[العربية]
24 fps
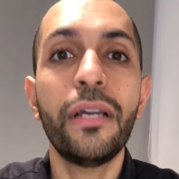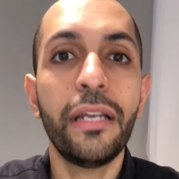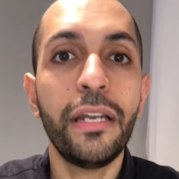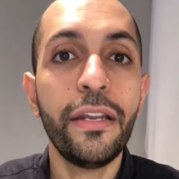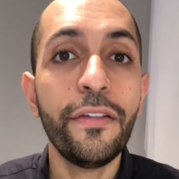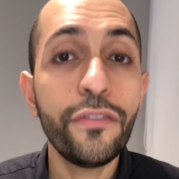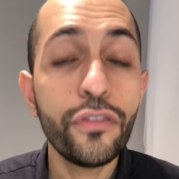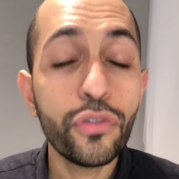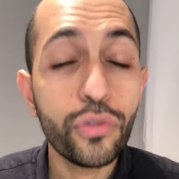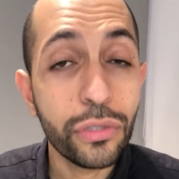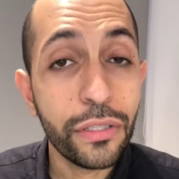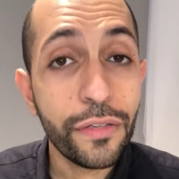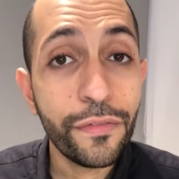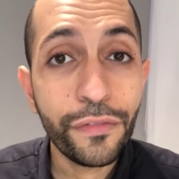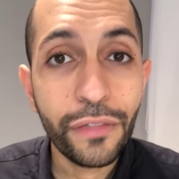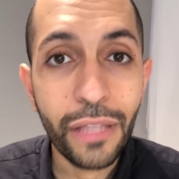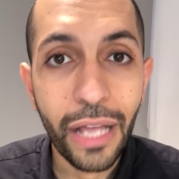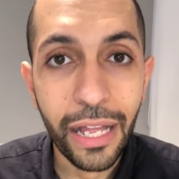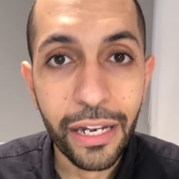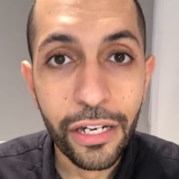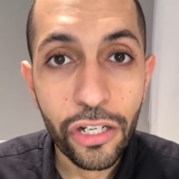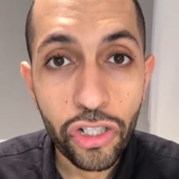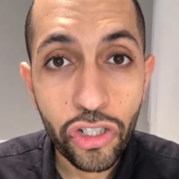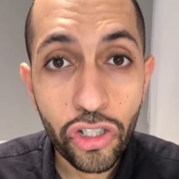نفسه
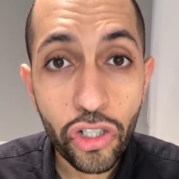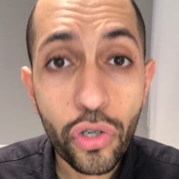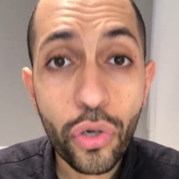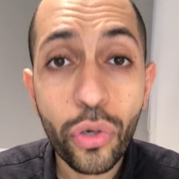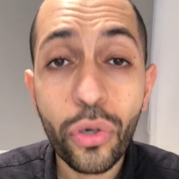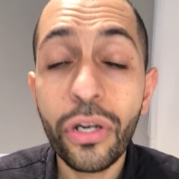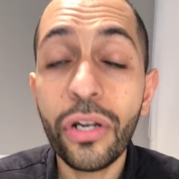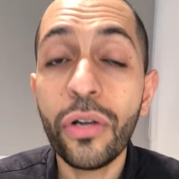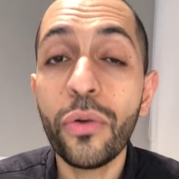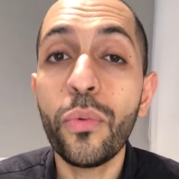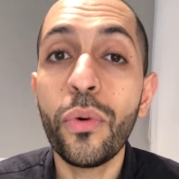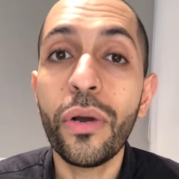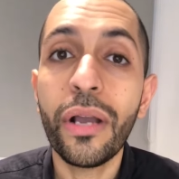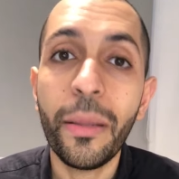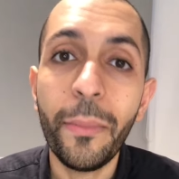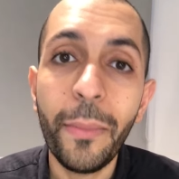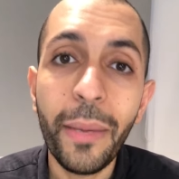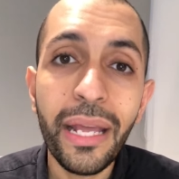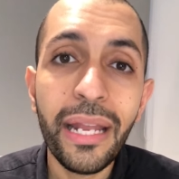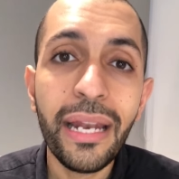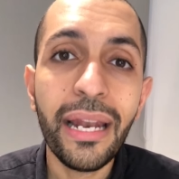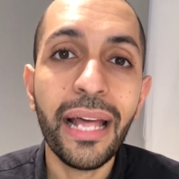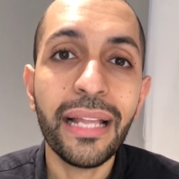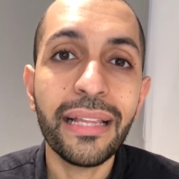تفتح للشغل
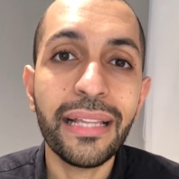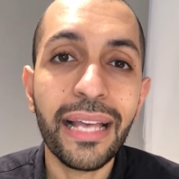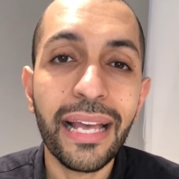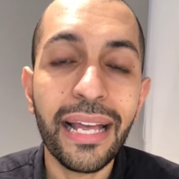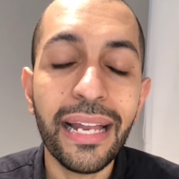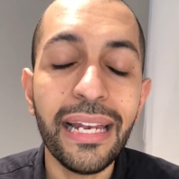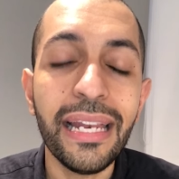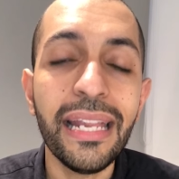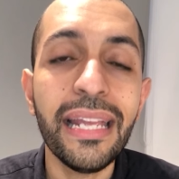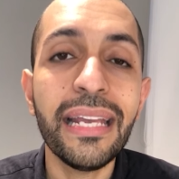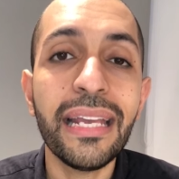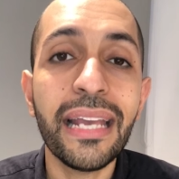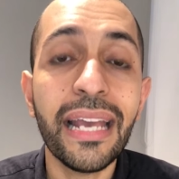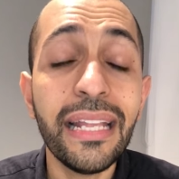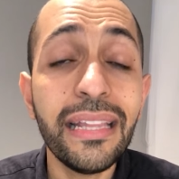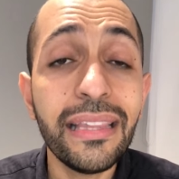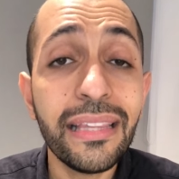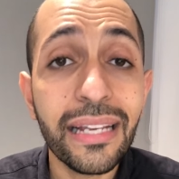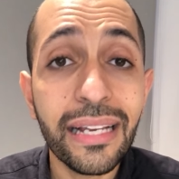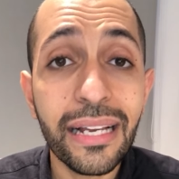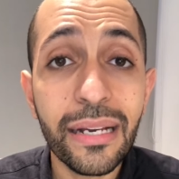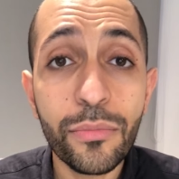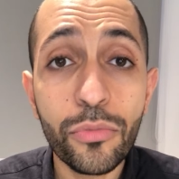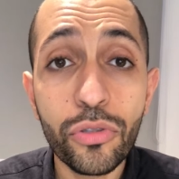وكمان هتخليك
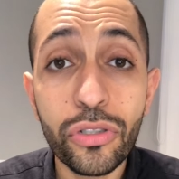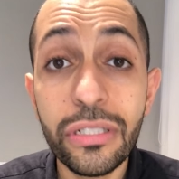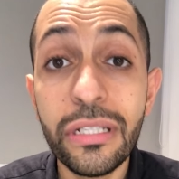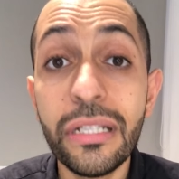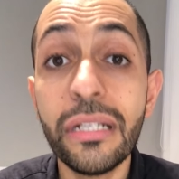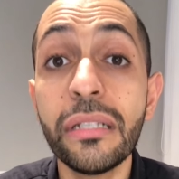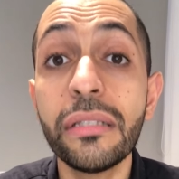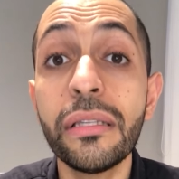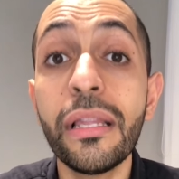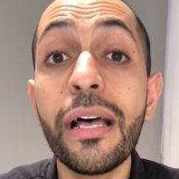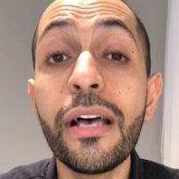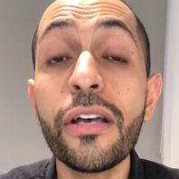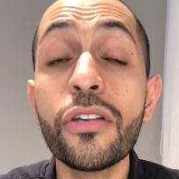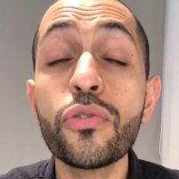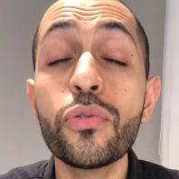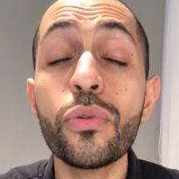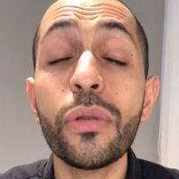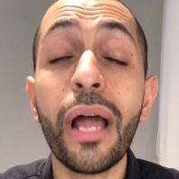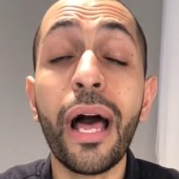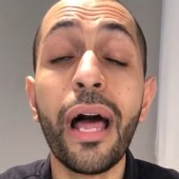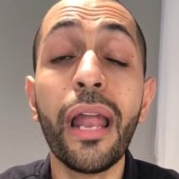انت كمدير تحصل